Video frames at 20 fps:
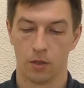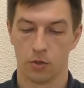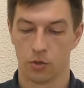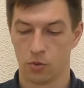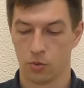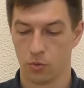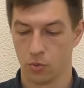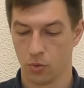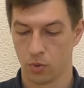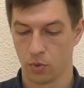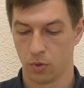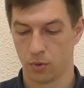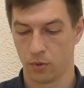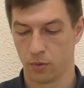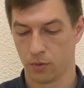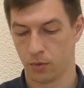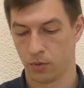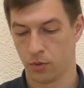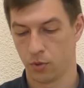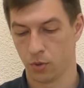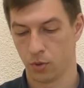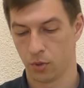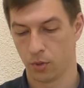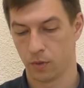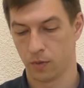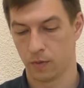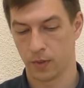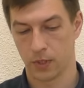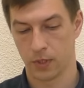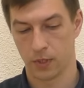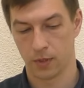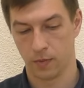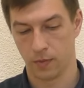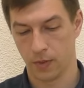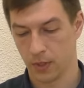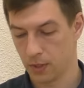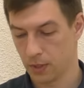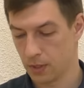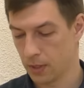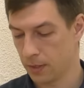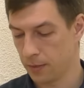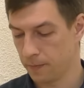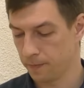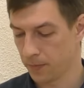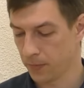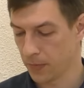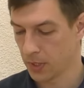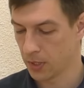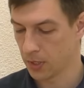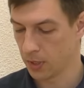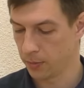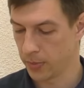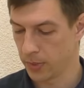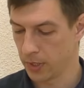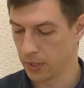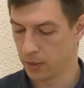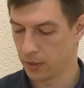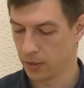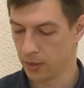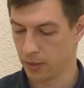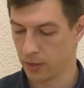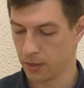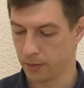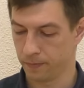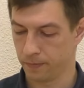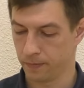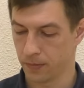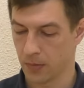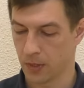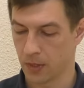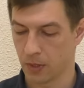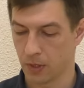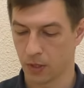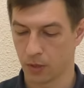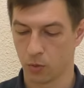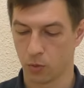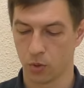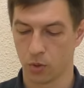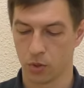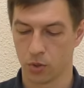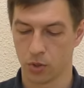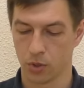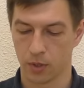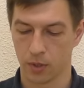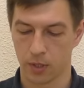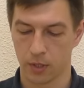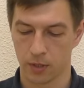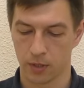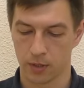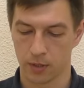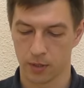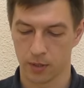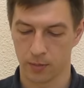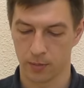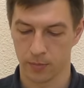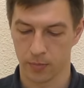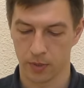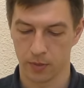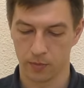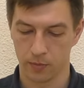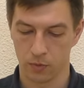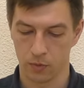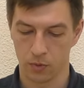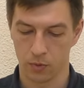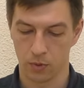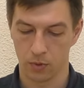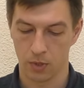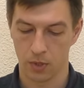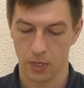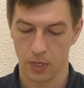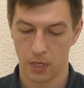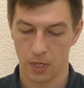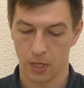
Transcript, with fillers: Шнур черного цвета, крепление такое же, как и сам плафон.